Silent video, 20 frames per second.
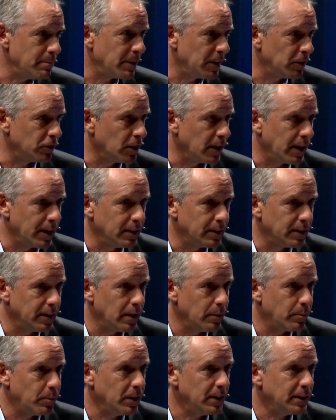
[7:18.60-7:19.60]
impresionante,
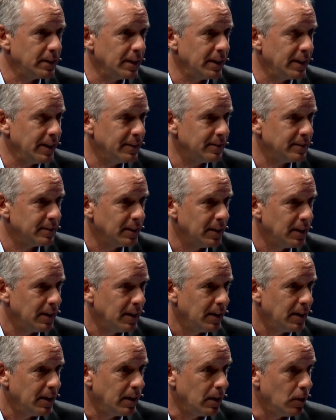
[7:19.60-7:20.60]
después tenés
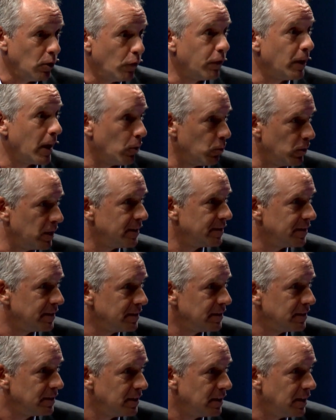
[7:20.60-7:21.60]
los fraudes.
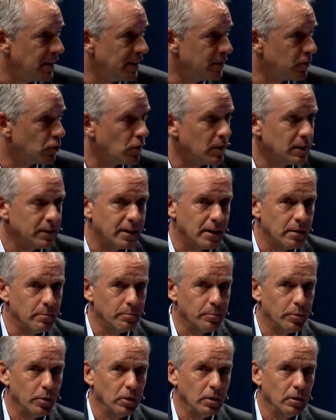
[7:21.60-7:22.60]
¿eh? Todo el
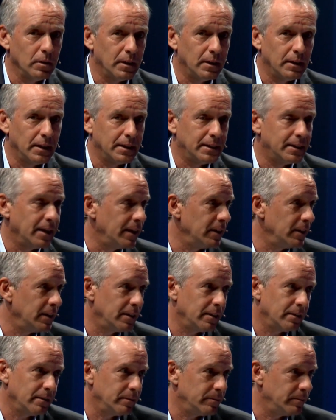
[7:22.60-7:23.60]
tiempo
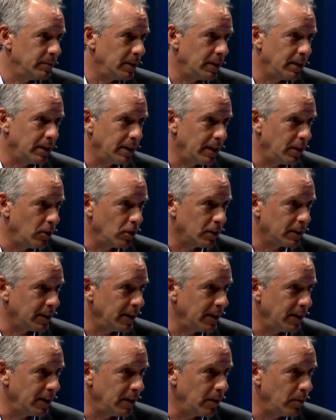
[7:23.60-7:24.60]
están eh, los
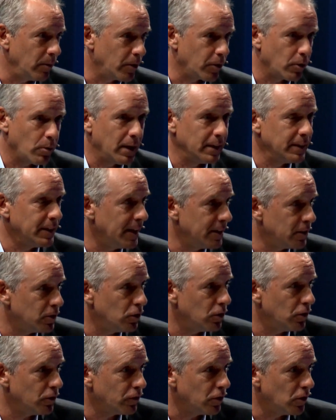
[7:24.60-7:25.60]
que roban
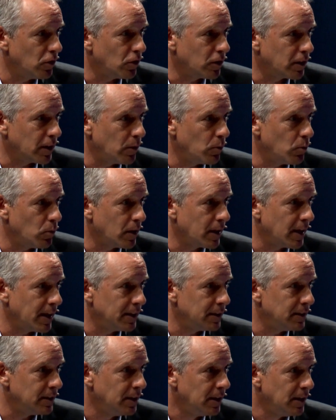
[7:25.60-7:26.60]
datos, los que
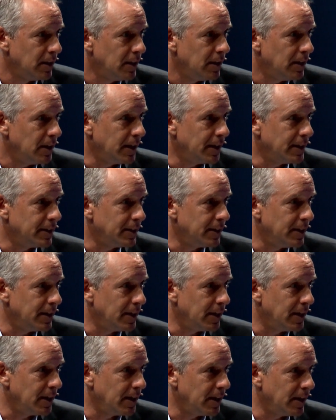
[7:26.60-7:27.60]
buscan
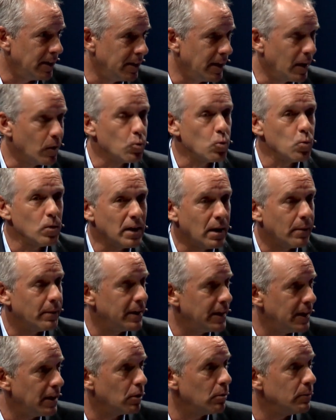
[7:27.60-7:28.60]
este, de alguna
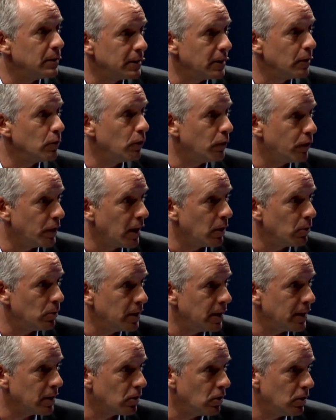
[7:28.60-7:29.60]
manera cometer un
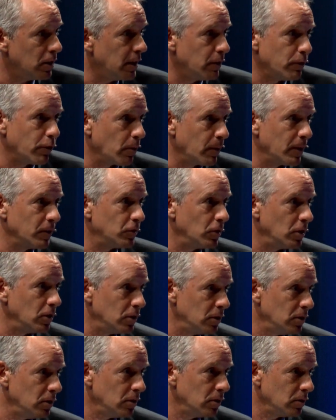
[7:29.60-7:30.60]
fraude con la
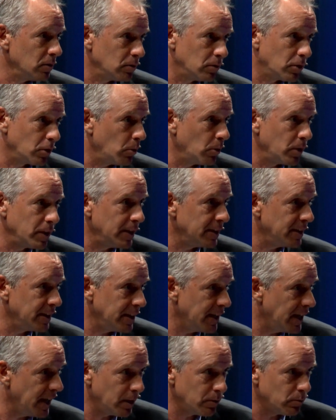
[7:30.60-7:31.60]
información, robo de
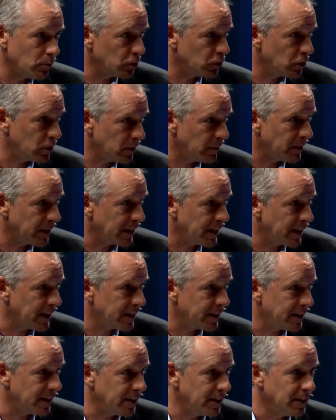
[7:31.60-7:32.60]
identidad, hay un montón de
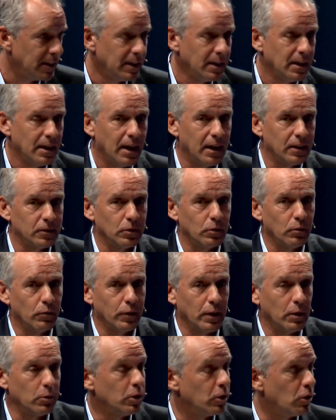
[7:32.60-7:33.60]
maneras de hacer un
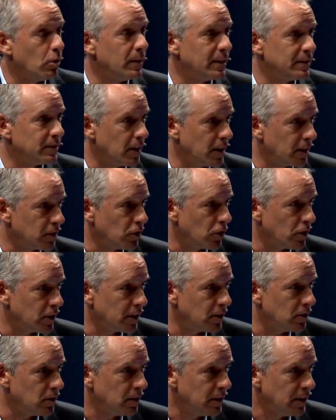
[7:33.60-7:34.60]
fraude en comercio
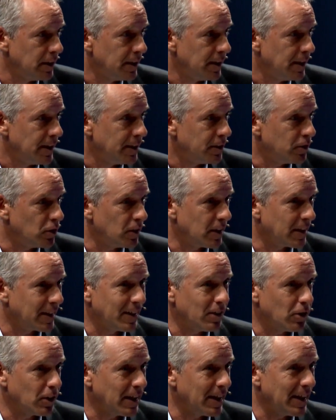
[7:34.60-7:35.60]
electrónico. Entonces
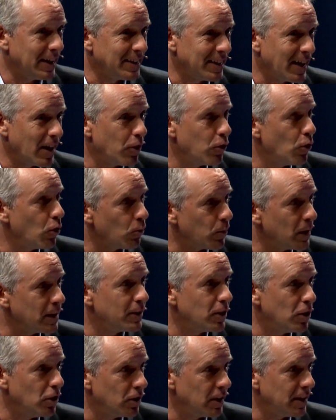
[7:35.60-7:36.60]
creo que estas dos
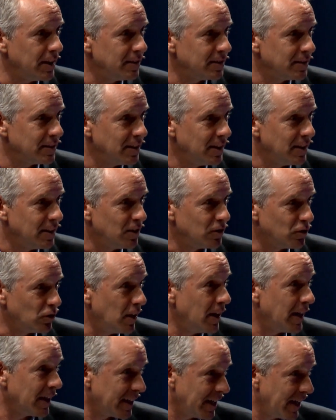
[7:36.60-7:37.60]
cuestiones
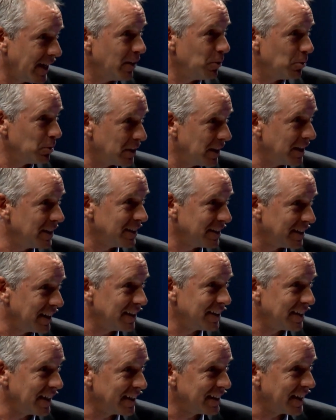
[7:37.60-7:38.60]
son las que ustedes
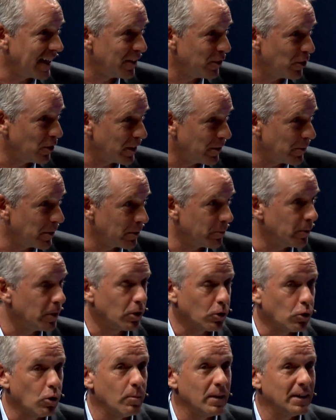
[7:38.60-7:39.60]
están tratando de ver,
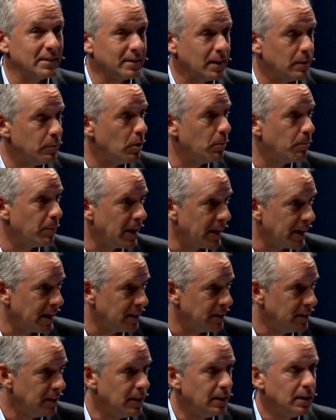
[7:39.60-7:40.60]
bueno, ¿cómo hacemos
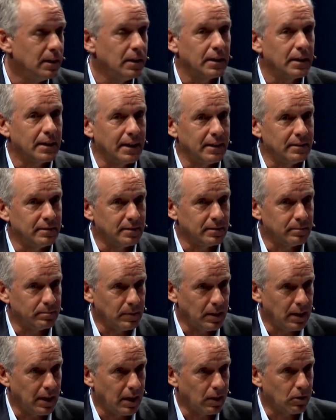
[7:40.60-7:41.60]
para que
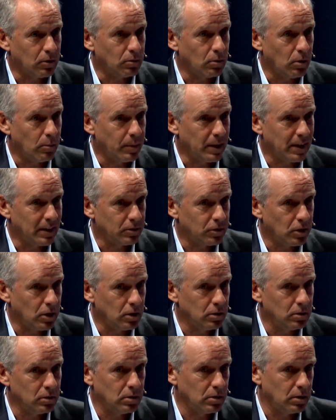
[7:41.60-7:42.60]
la
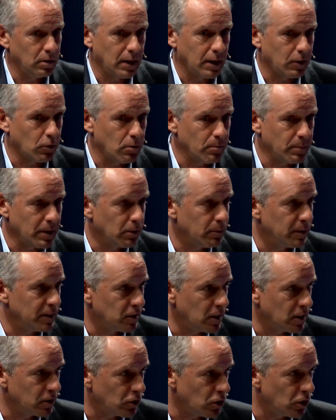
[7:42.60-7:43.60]
operación la compra de
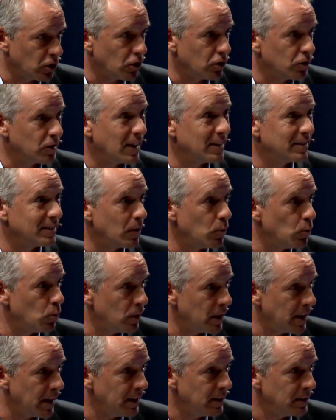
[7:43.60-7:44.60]
comercio electrónico sea
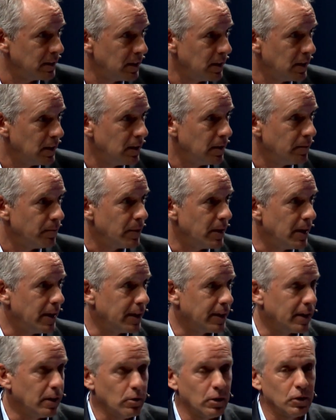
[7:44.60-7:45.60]
segura,
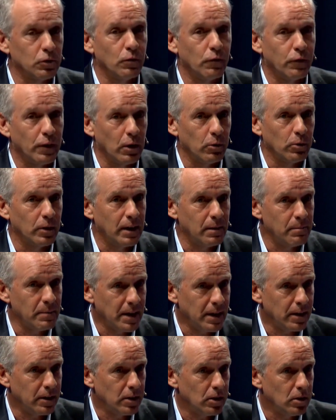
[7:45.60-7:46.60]
eh, que no haya un fraude en el
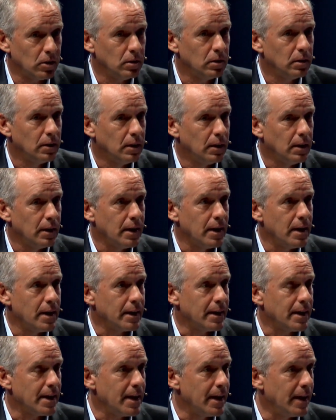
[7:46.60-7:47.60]
medio,
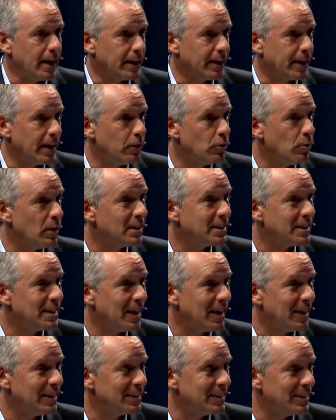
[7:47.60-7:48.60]
eh, que no
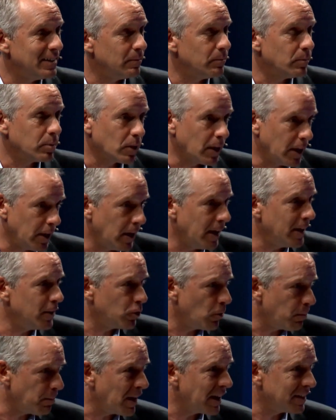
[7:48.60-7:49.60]
haya, que
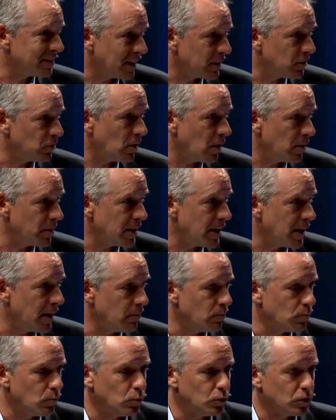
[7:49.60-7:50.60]
esto pasa todavía,
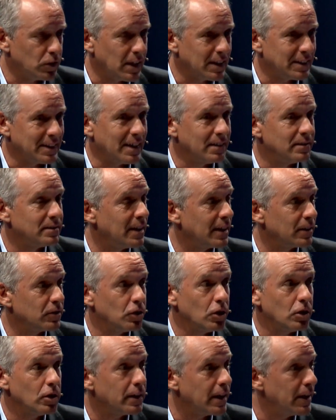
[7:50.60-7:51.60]
mucha
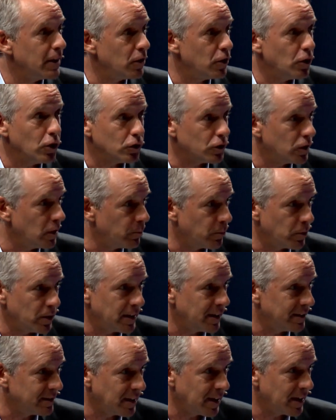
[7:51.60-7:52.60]
transacción que no se
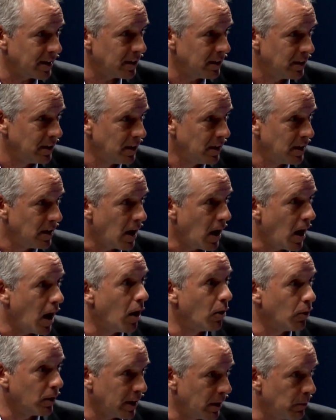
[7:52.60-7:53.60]
puede hacer,
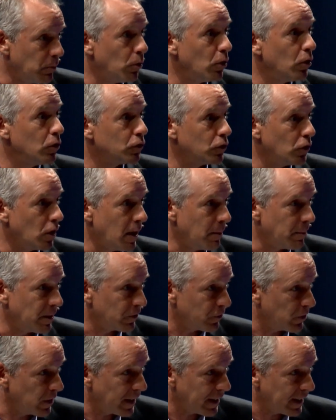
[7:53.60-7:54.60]
aunque vos sos la
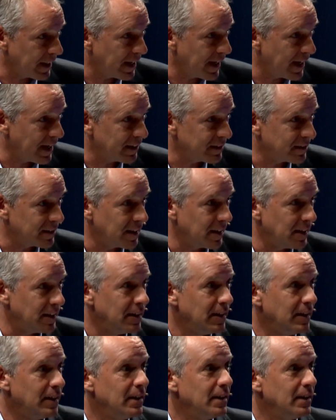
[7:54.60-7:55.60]
persona que la hace,